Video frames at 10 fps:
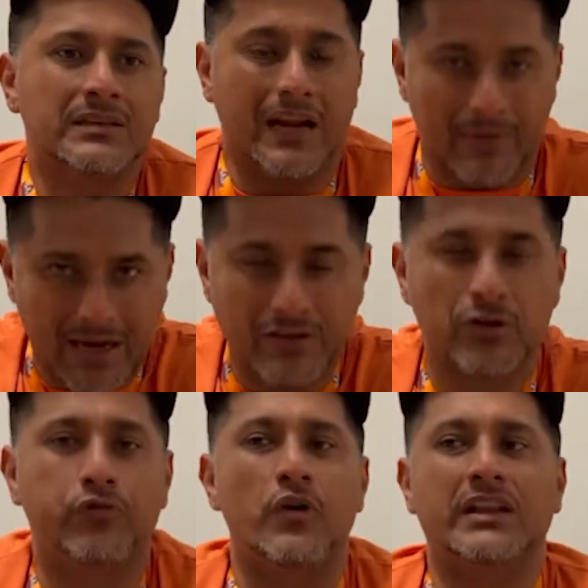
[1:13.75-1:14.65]

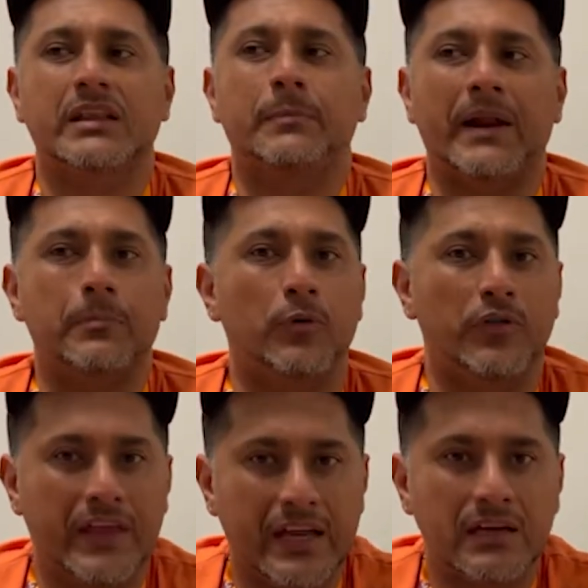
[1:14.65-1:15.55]
trabajando fuerte para
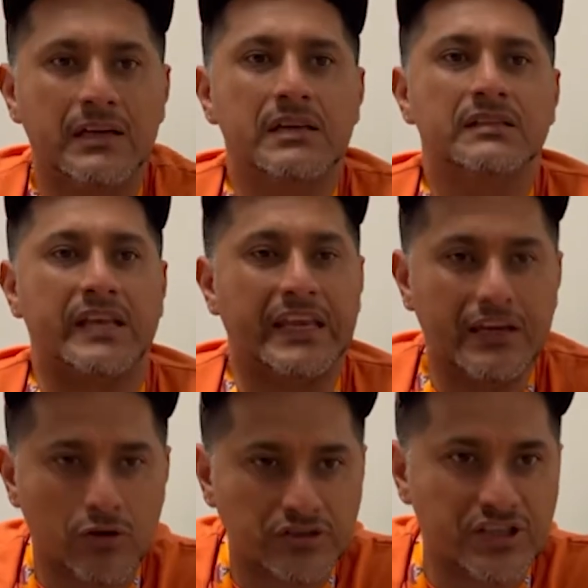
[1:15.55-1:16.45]
poder
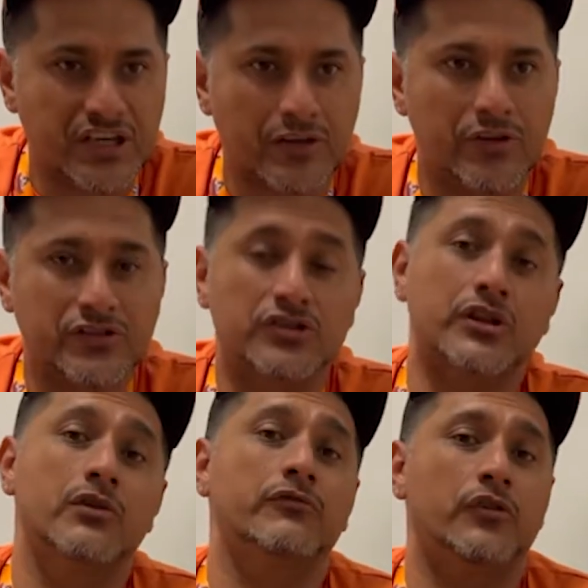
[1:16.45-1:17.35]
seguir cosechando esos
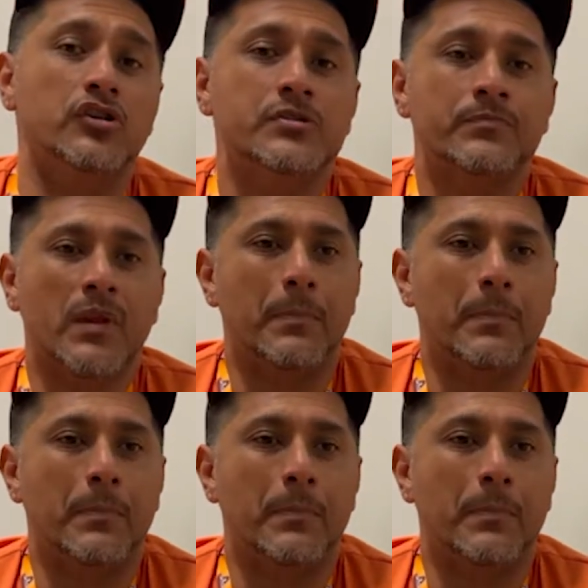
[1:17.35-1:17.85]
triunfos,